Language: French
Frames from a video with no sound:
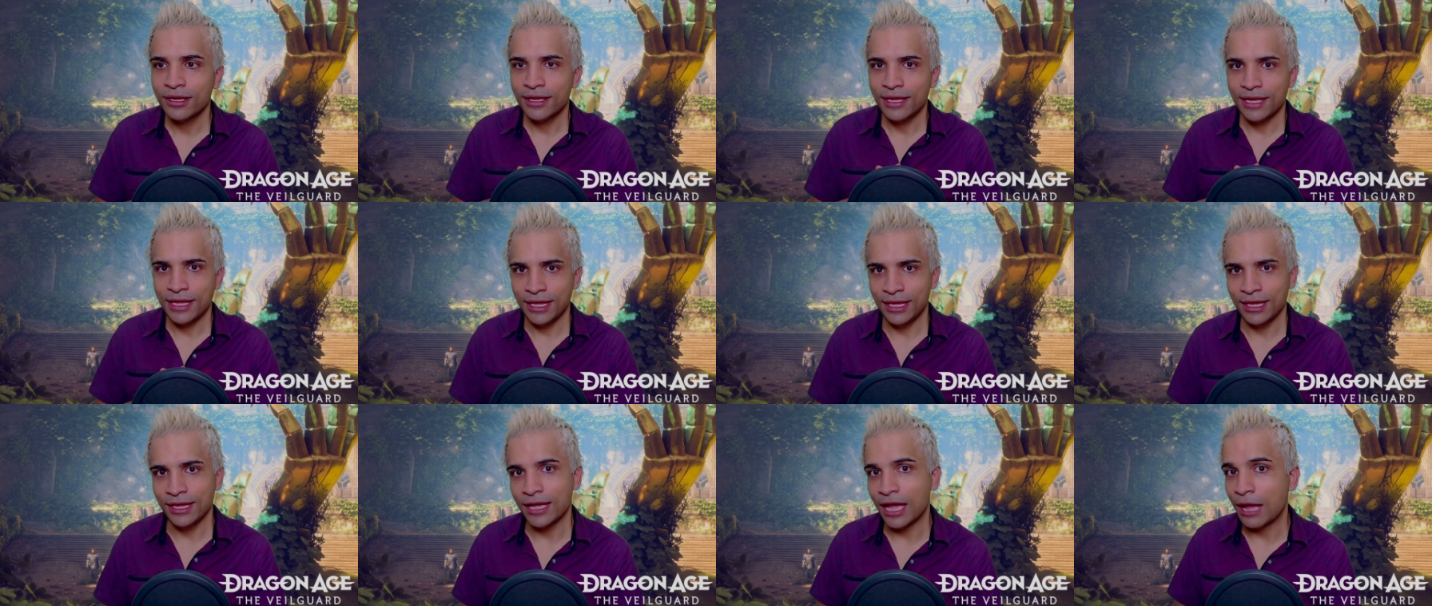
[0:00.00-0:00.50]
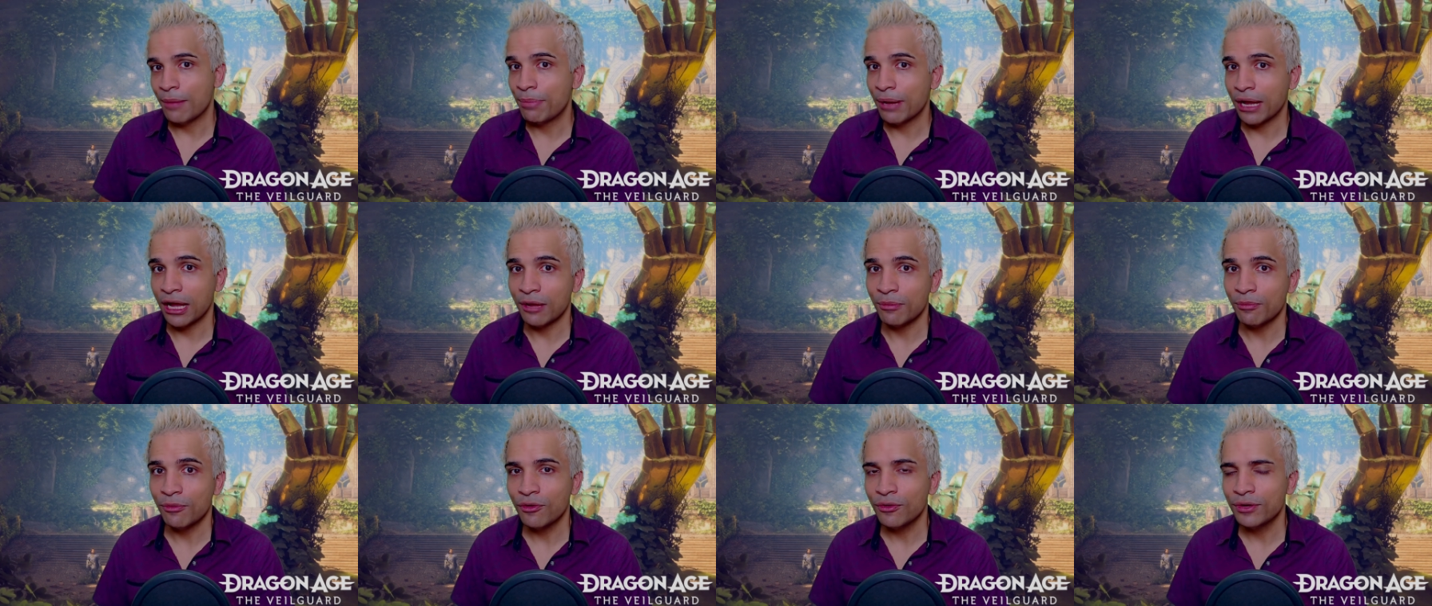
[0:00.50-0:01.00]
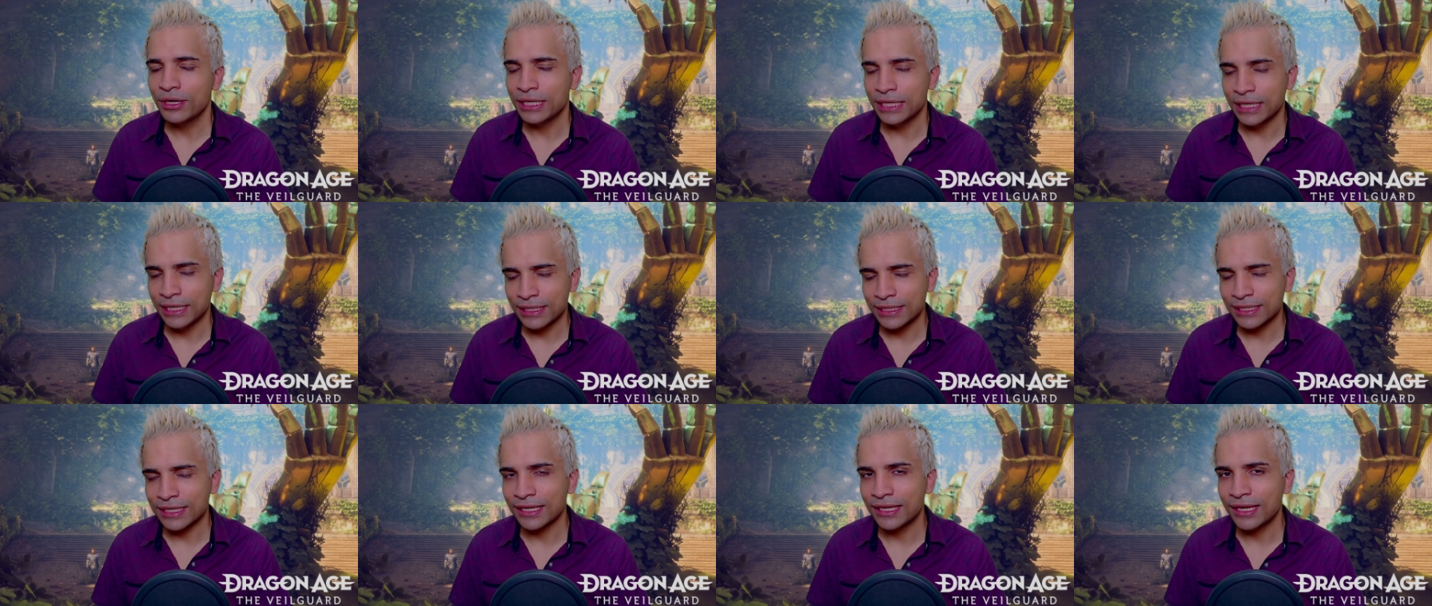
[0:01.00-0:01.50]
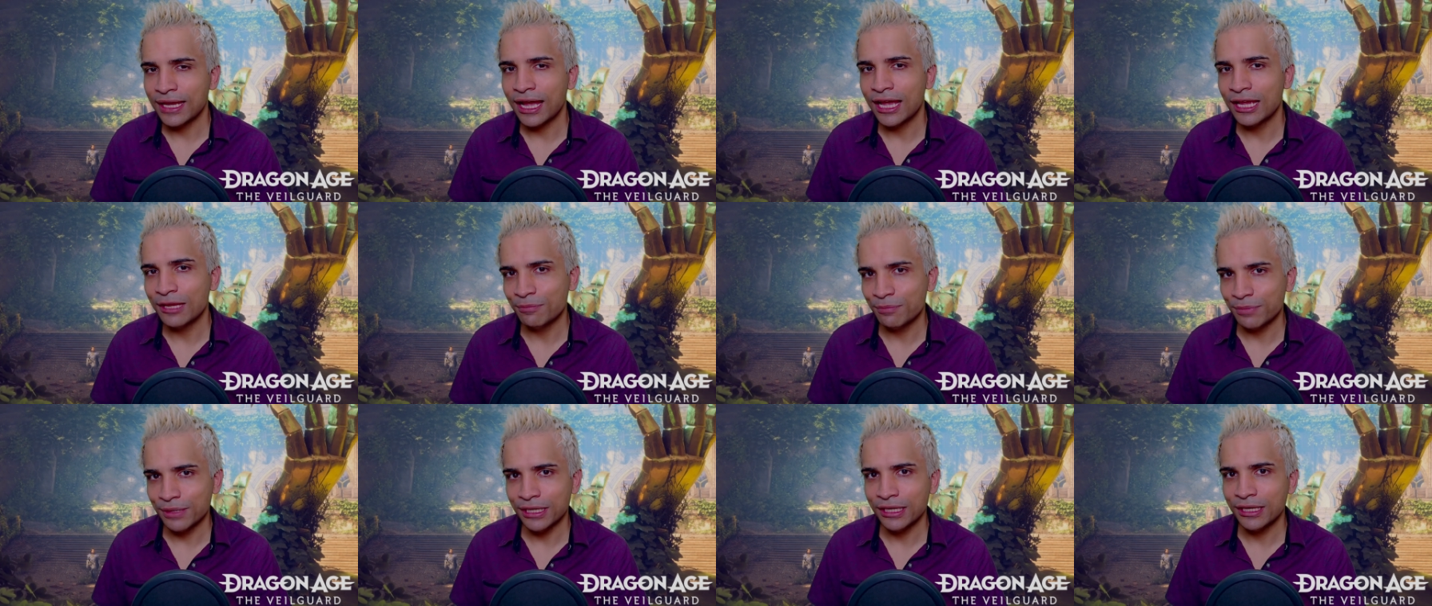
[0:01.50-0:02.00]
Et apparemment, il est très
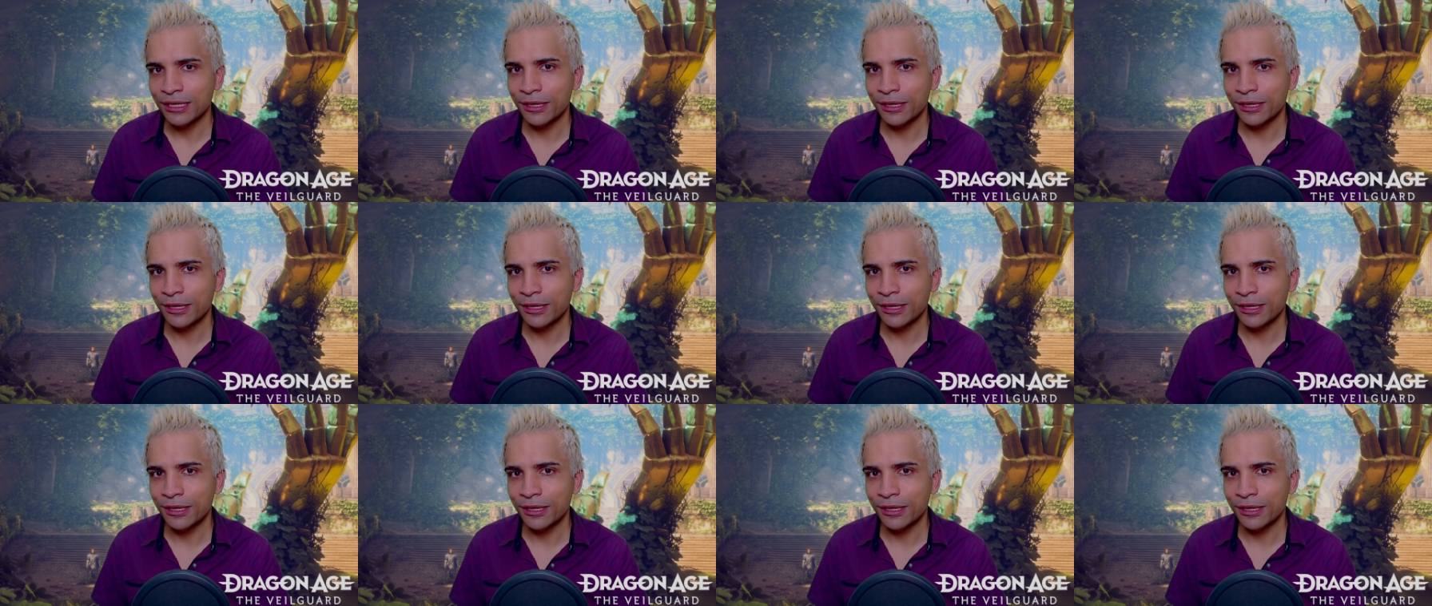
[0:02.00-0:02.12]
hypé